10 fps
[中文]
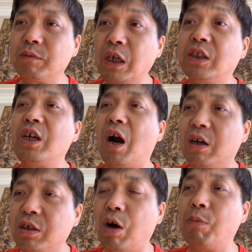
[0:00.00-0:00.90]
他第二
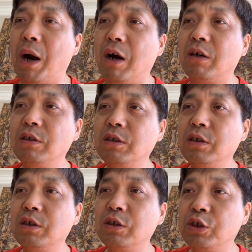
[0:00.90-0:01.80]
个老伴儿，
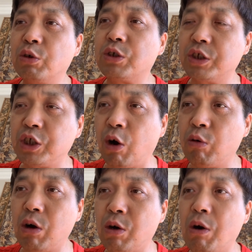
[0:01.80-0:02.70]
就是乔
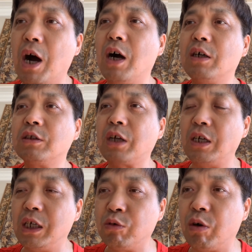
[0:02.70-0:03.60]
冠华担
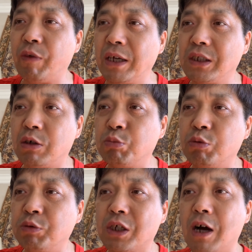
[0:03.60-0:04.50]
任过外交部
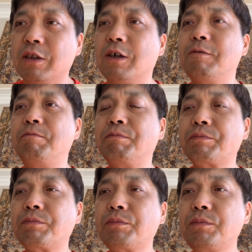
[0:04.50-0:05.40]
部长的。
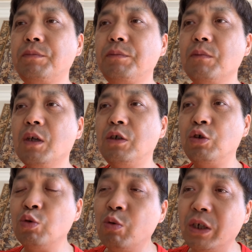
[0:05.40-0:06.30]

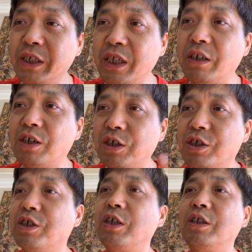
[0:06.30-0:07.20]
如果这件事是
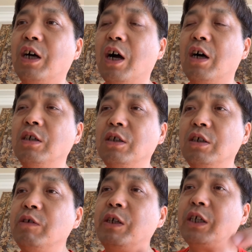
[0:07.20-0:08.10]
真的啊，
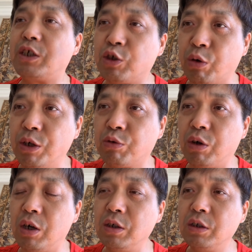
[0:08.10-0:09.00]
因为这是传
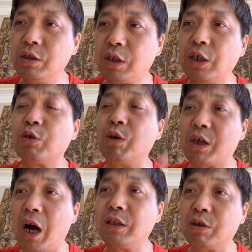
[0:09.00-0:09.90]
说，但是我
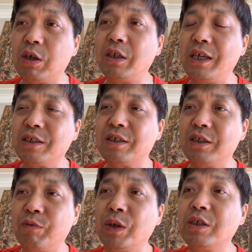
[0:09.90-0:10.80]
看到了类似的
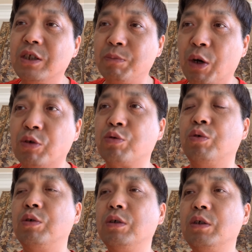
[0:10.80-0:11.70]
文字表述，
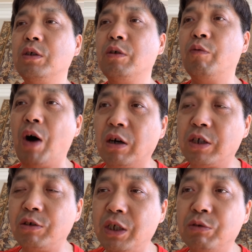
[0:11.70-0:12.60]
网上
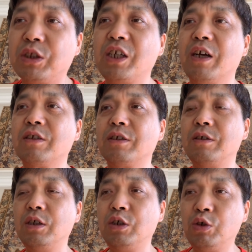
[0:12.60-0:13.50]
有这种帖子。
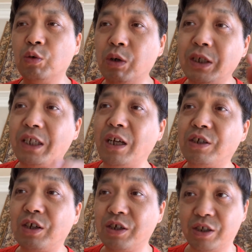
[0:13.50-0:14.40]
如果这件
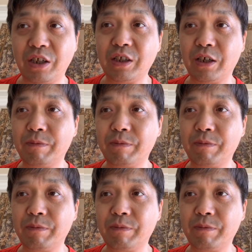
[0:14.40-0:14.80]
事是真的，